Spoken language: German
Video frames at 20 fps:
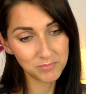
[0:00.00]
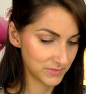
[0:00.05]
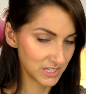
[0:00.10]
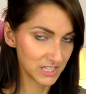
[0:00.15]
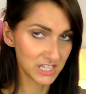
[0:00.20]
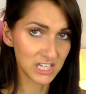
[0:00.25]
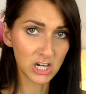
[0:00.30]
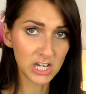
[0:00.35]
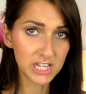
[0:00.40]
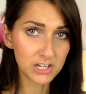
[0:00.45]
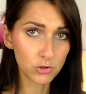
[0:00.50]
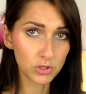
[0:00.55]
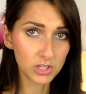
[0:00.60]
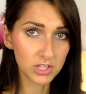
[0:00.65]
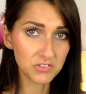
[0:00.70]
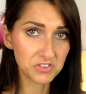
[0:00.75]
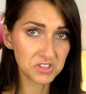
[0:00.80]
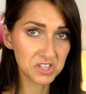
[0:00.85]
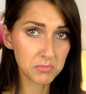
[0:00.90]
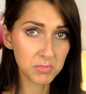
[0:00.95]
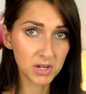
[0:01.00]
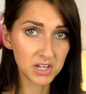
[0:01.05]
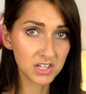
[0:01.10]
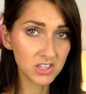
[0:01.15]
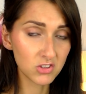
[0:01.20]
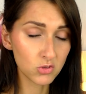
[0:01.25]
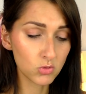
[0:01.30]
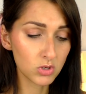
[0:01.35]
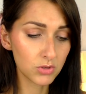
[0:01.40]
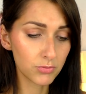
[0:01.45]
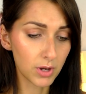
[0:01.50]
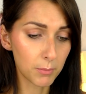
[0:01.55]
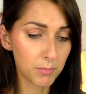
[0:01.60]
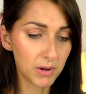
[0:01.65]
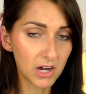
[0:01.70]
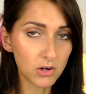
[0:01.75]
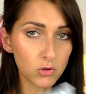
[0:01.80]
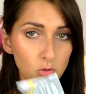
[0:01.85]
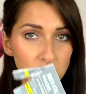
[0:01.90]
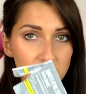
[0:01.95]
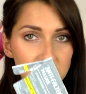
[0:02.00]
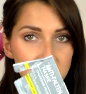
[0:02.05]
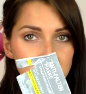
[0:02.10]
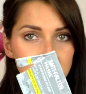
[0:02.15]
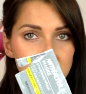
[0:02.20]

Ich halte euch jetzt hier mal nicht so die Verpackungen in